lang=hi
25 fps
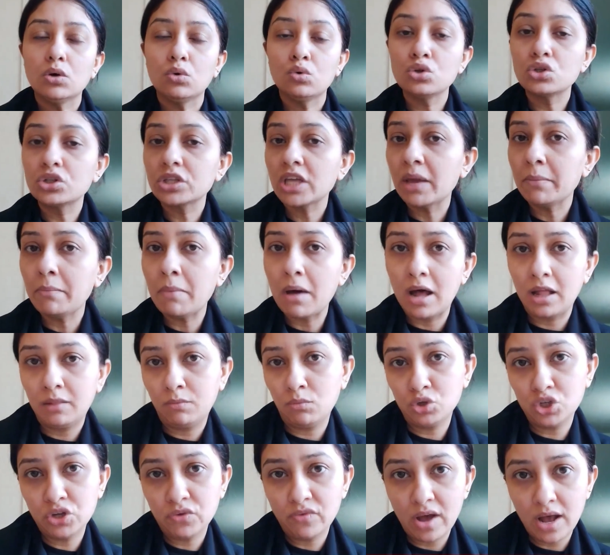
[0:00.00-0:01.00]
उसके बाद
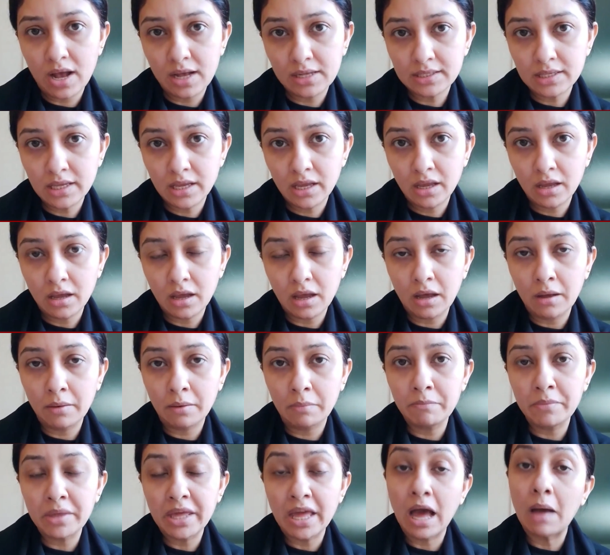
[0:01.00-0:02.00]
मुझे वहाँ से आ,
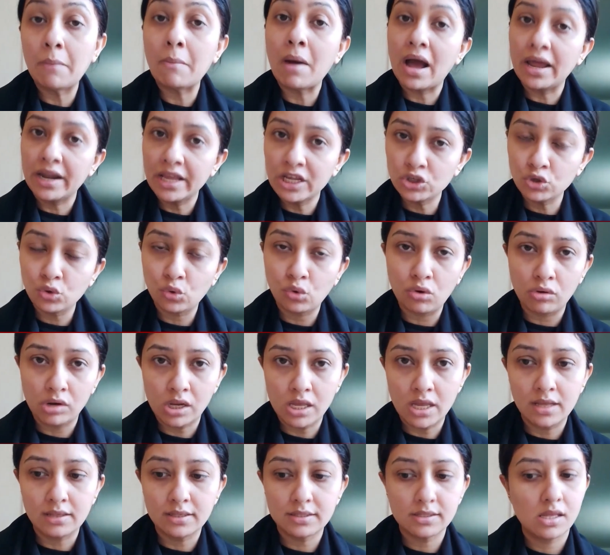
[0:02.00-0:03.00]
हमारी जो
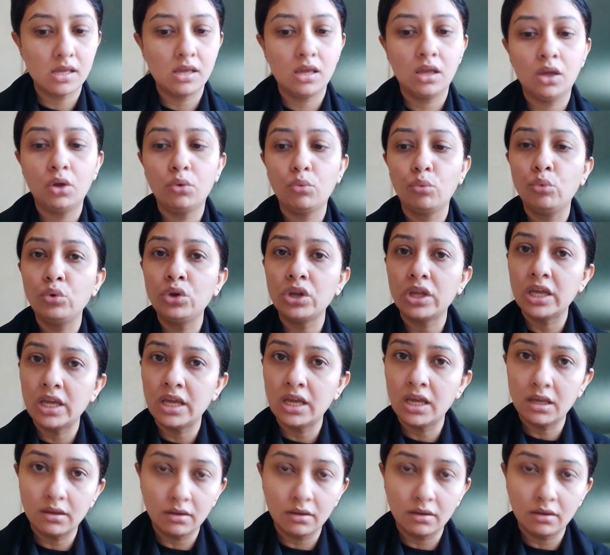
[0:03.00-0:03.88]
कोलीग्स थीं उनकी